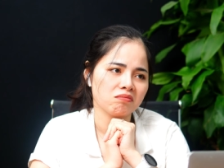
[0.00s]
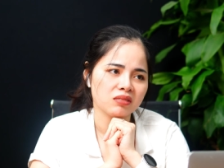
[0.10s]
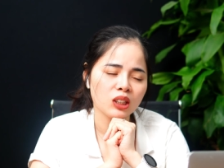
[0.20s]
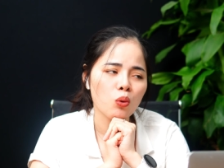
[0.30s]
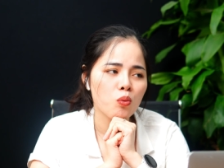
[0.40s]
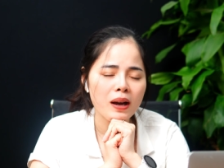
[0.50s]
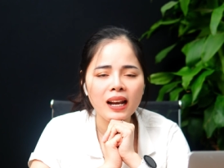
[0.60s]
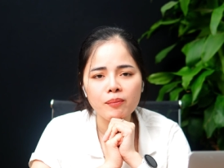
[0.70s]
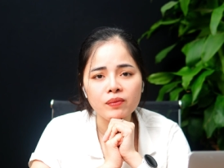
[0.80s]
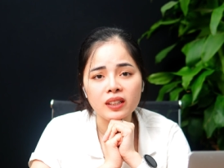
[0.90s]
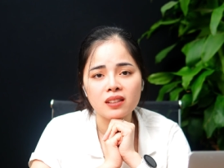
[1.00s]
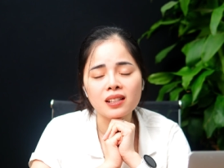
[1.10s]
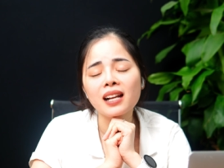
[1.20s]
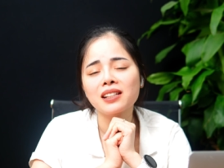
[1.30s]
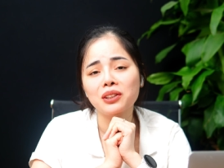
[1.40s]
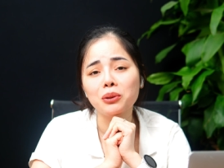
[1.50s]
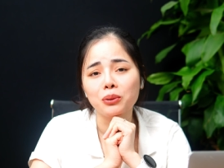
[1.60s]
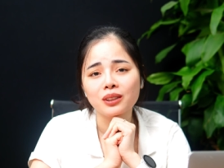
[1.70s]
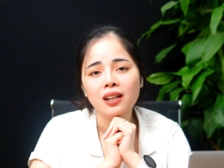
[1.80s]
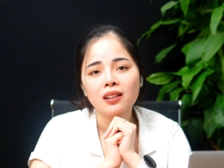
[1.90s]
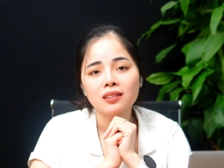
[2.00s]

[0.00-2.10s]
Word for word: Sau U35 thì rất là nhiều